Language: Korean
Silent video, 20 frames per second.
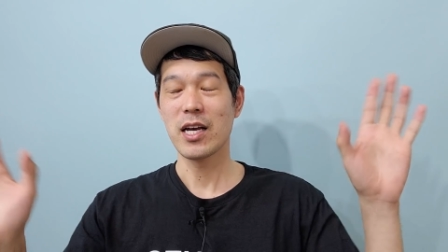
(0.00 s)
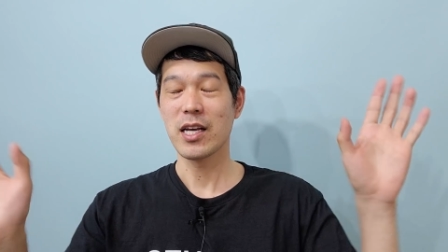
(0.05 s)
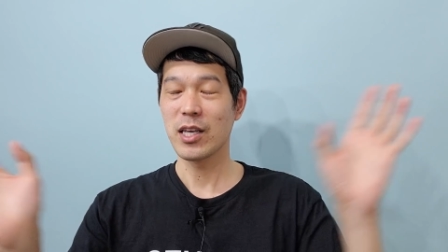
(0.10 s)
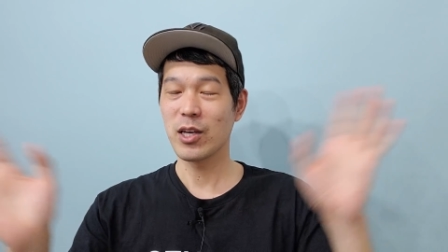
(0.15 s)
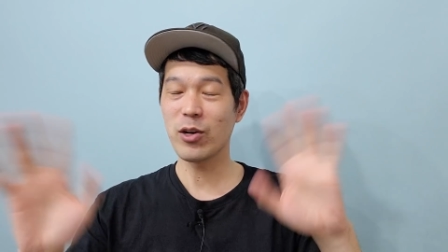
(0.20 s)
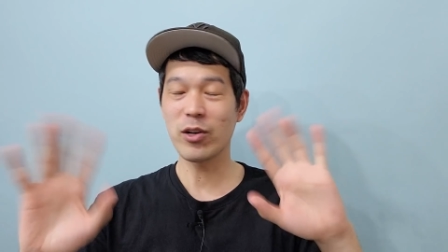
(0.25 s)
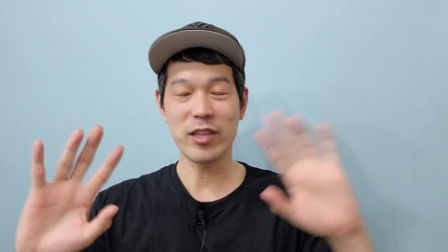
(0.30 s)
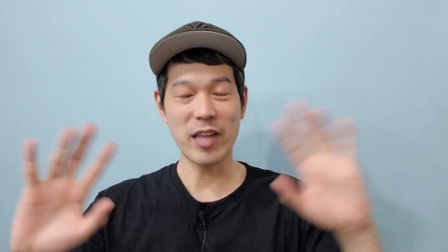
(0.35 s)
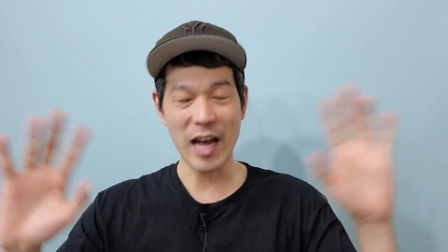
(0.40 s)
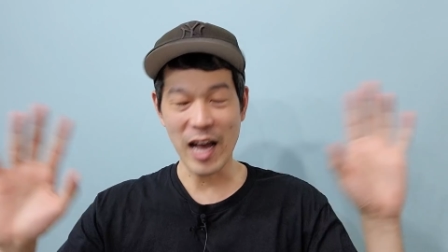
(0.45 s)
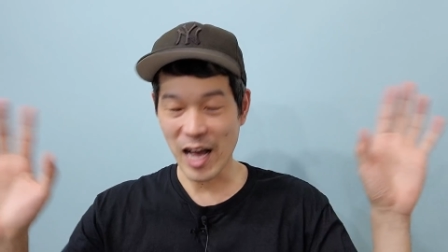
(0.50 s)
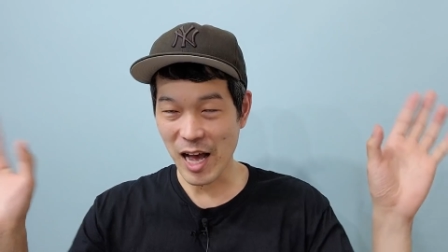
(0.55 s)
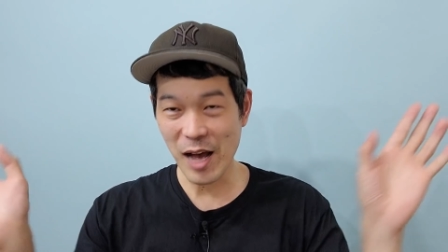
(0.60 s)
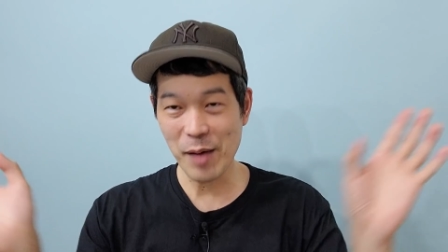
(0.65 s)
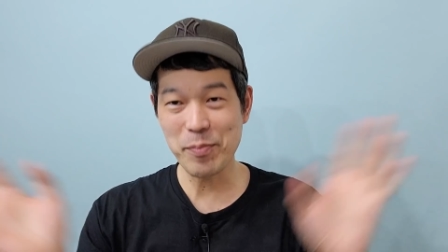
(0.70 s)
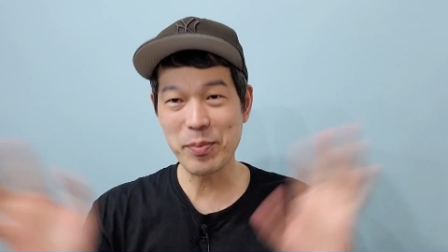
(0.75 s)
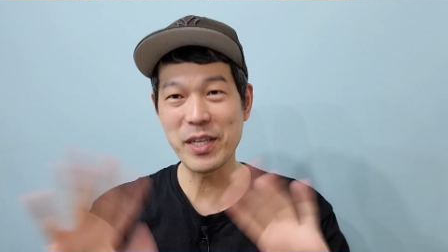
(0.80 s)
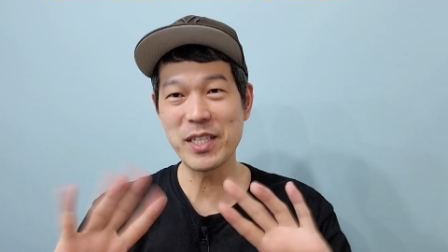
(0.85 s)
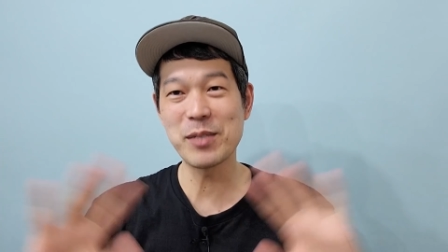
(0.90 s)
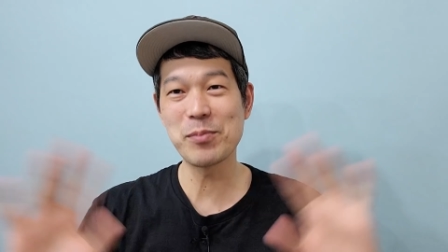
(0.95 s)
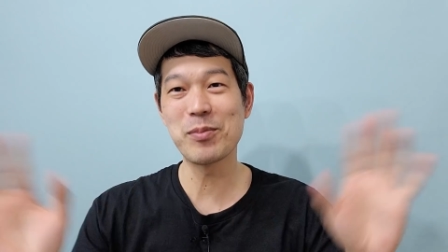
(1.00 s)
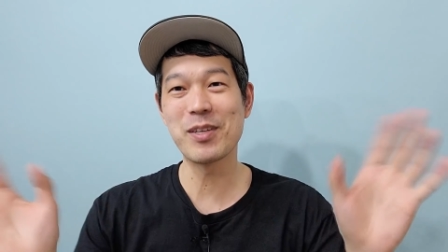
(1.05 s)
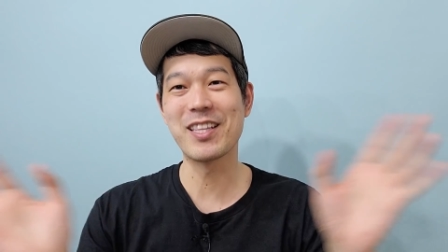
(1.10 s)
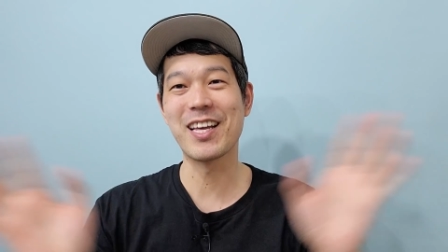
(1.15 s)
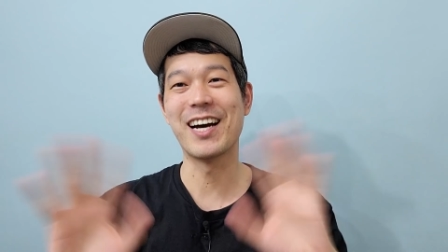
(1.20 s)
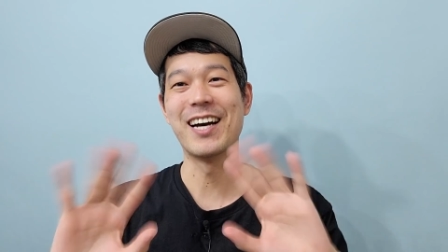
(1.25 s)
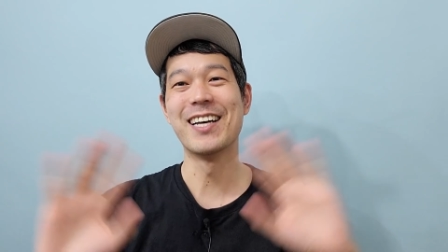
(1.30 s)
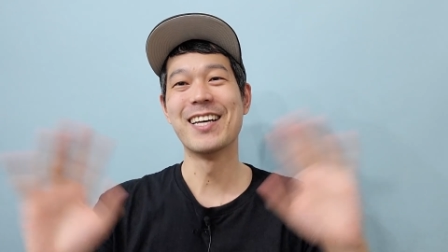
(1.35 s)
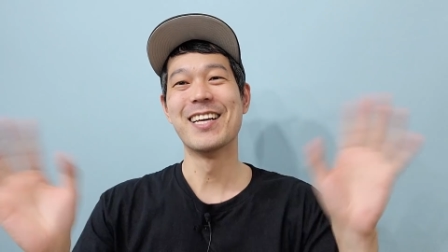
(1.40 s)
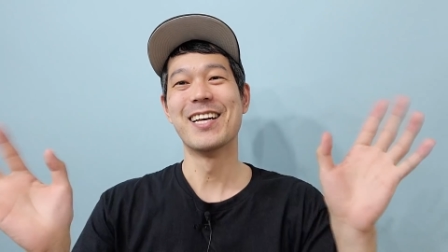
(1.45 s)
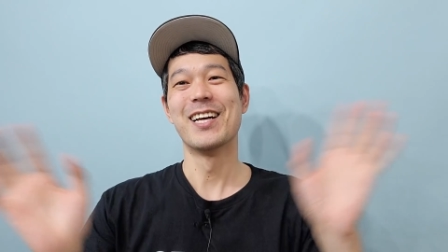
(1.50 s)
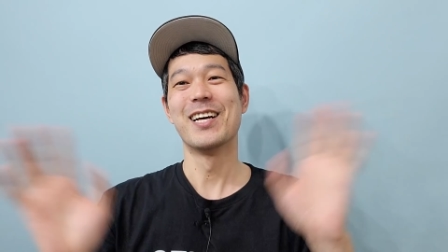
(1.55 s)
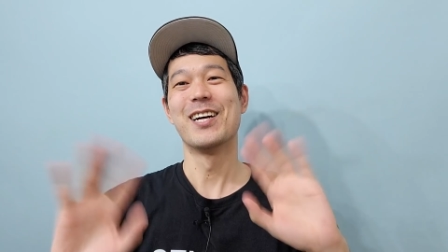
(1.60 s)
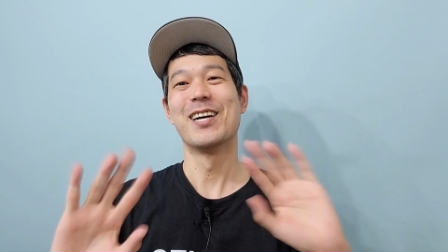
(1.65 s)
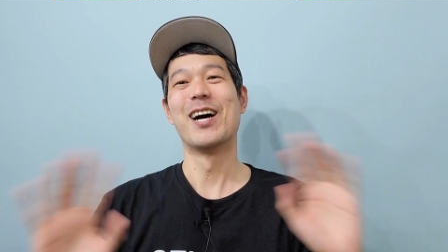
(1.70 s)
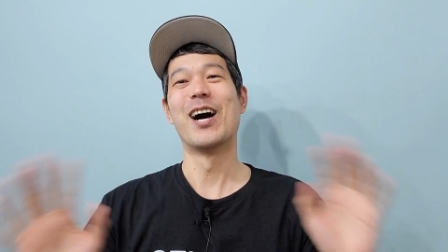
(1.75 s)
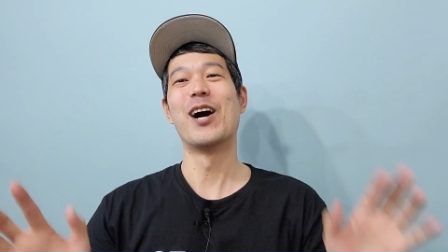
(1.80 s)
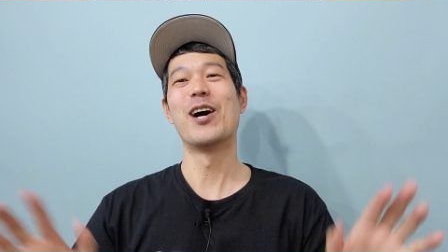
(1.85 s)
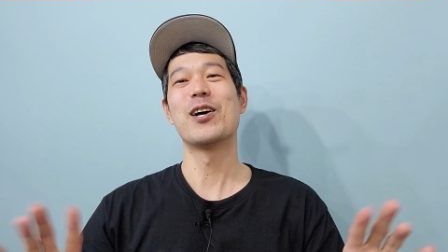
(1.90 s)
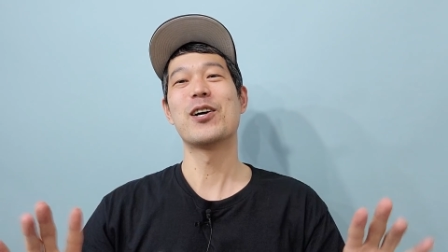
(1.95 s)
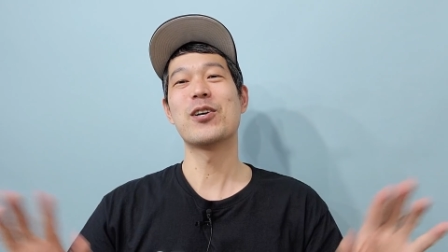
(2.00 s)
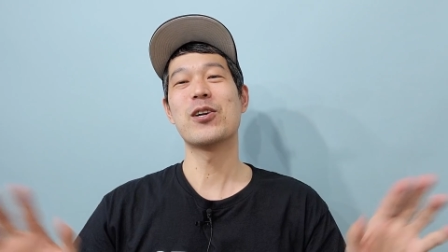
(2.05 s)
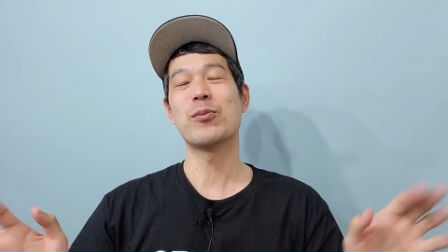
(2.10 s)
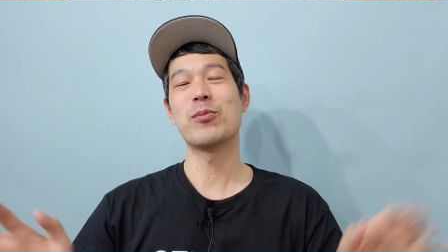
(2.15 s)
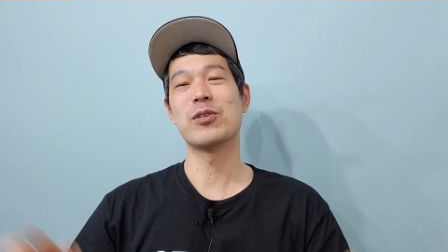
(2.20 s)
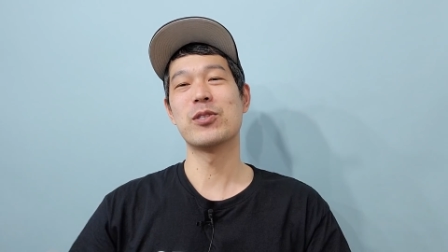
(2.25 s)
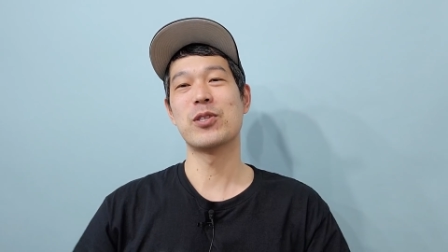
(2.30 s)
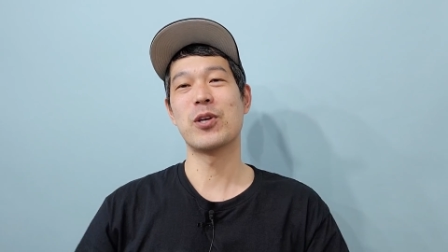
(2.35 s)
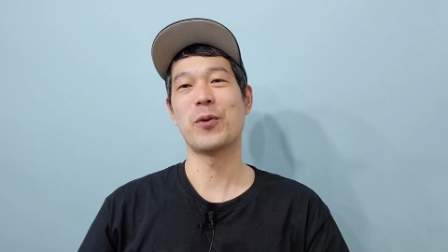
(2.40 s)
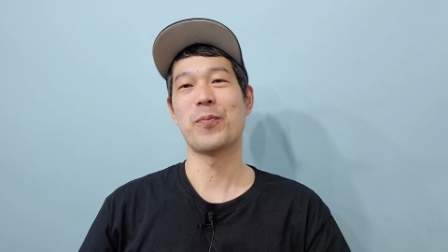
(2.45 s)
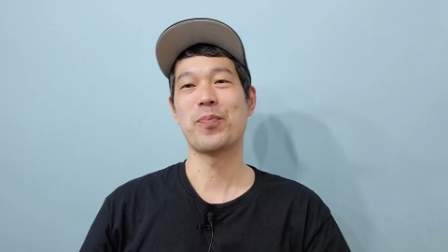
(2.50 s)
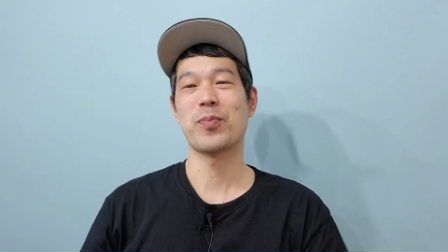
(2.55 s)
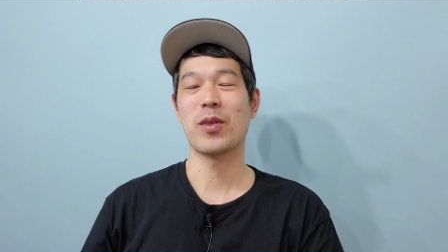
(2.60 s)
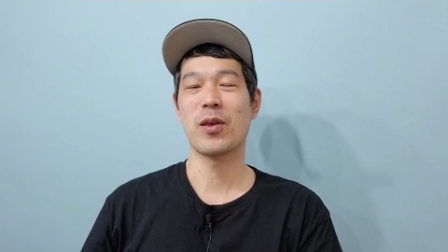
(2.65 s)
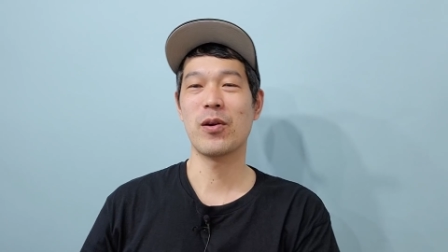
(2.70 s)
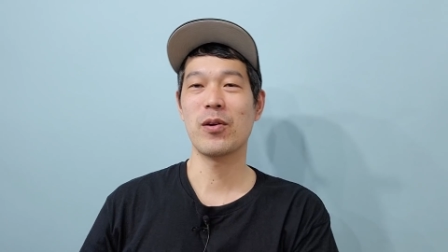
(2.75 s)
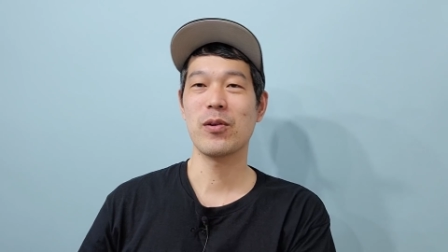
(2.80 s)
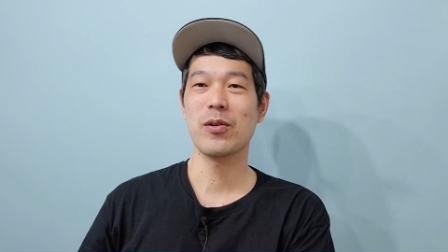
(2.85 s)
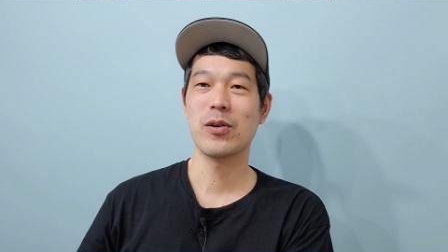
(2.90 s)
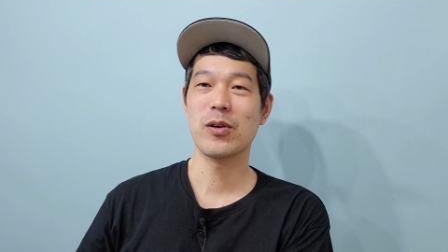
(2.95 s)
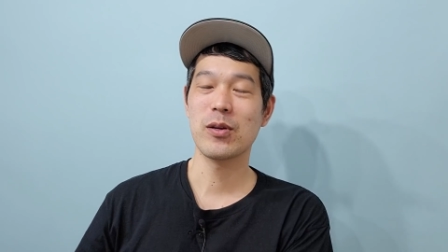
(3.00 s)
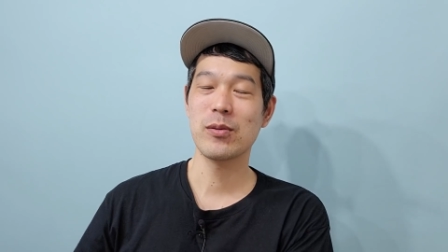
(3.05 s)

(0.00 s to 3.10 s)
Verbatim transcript: 이거 다 빚입니다. 어 그러면서 예?